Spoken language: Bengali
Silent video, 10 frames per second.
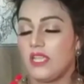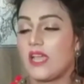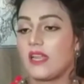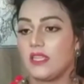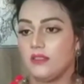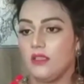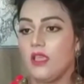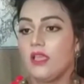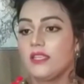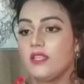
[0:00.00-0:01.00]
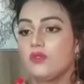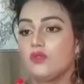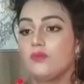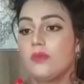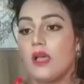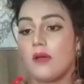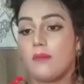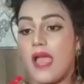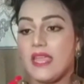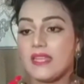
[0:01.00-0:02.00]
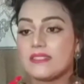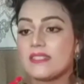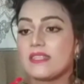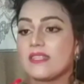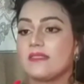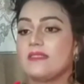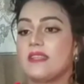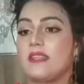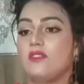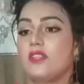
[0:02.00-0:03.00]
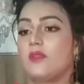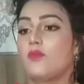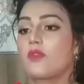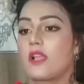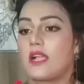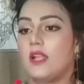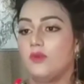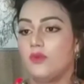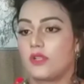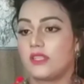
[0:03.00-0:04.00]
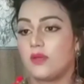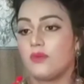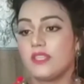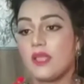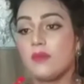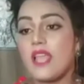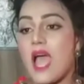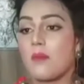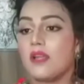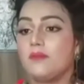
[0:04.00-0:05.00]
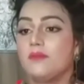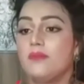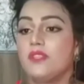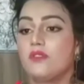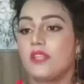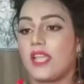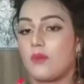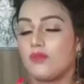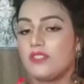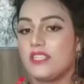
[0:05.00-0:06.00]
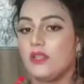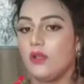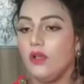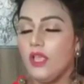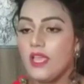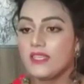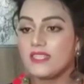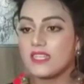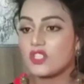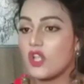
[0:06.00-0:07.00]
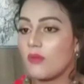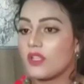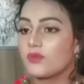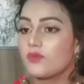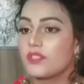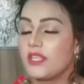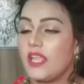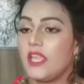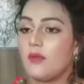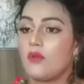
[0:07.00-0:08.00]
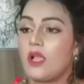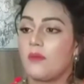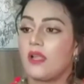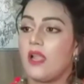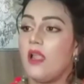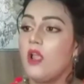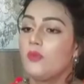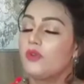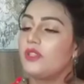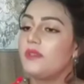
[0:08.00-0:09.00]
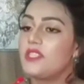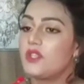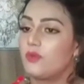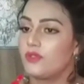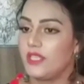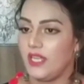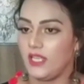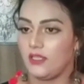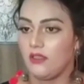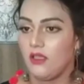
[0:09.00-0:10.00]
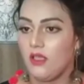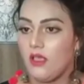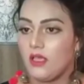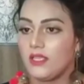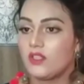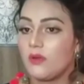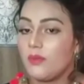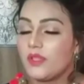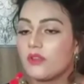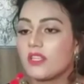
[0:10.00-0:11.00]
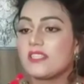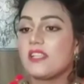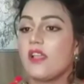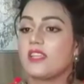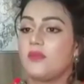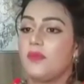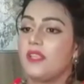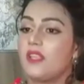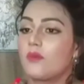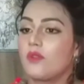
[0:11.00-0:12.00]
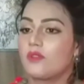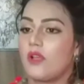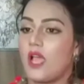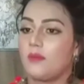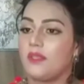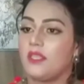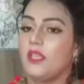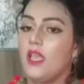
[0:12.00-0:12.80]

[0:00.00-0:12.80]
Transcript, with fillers: ইয়া নাই কিন্তু বাহিরে যেটা দেখতেছি সেটা কিন্তু একটা বোরকা কালো বোরকা তেমন তেমনি আমার ভিতরটা কেমন ছিল সেটা সমাজ বুঝে নাই এবং আমার প্রতিবেশীও বুঝে নাই কিন্তু আমার ভিতরটা আচ্ছা। ছিল একটা মেয়েদের মতো আমি